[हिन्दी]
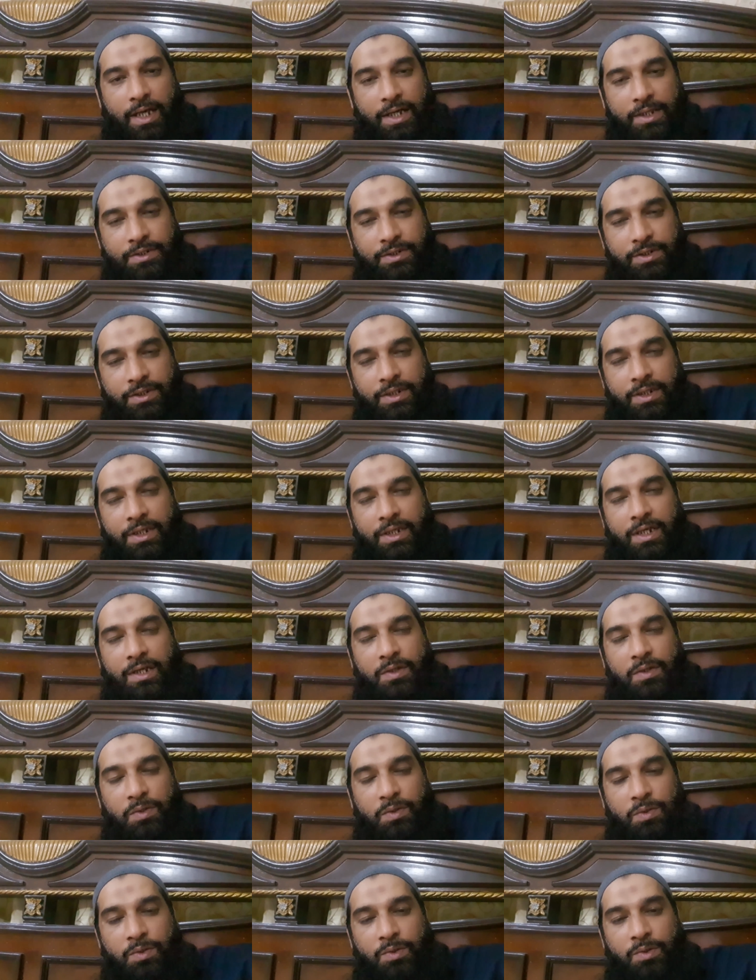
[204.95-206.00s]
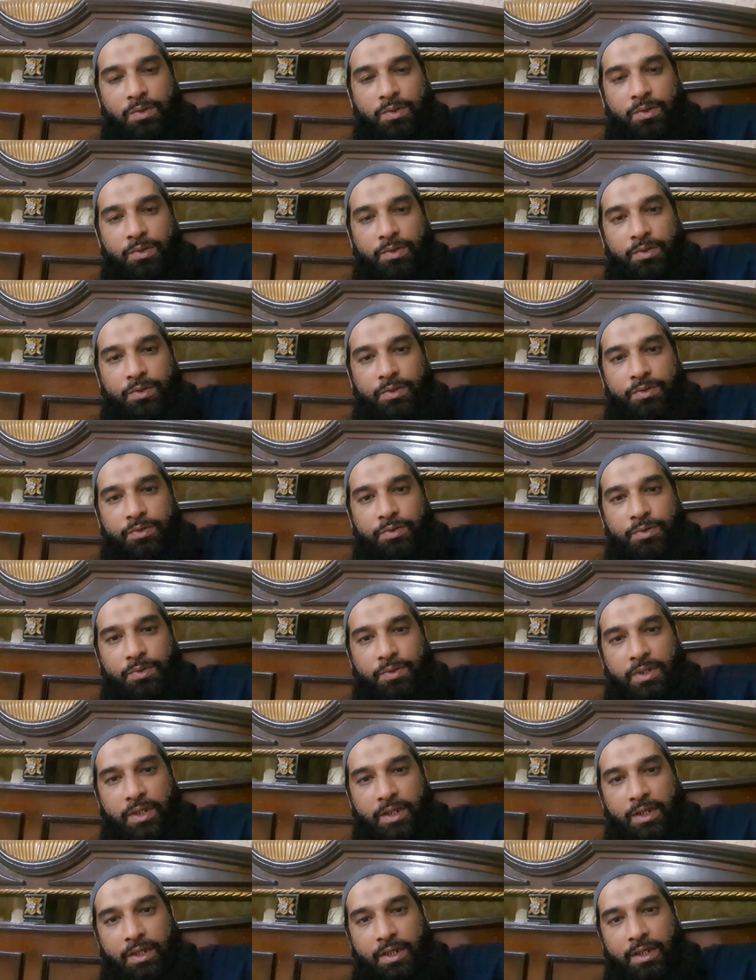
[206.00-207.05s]
गार्जियन ना हो जो
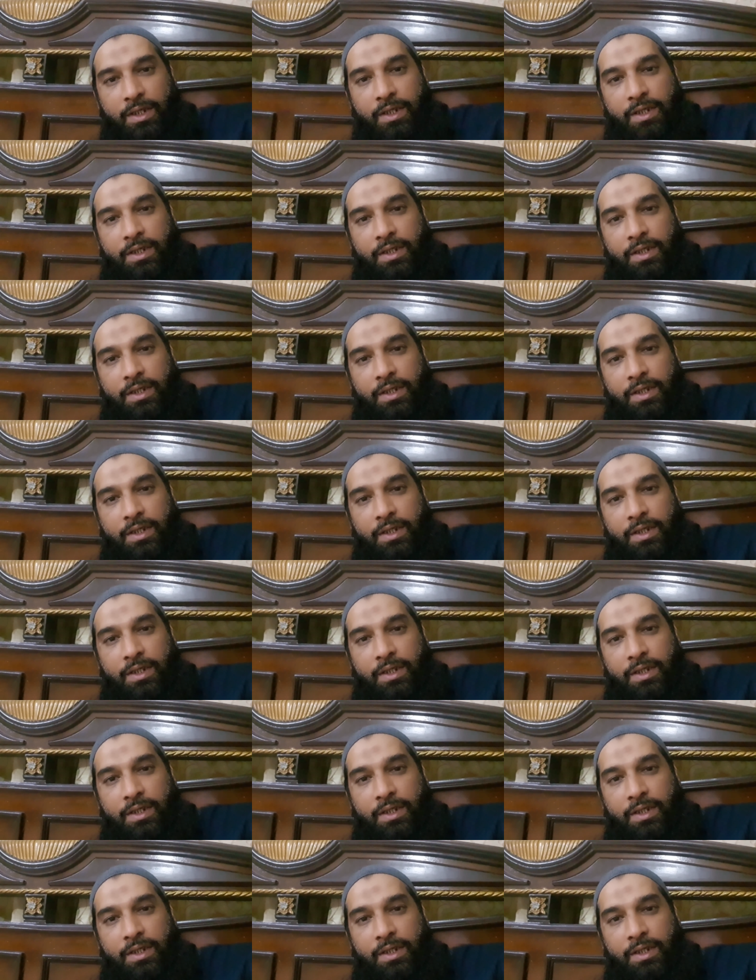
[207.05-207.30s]
कि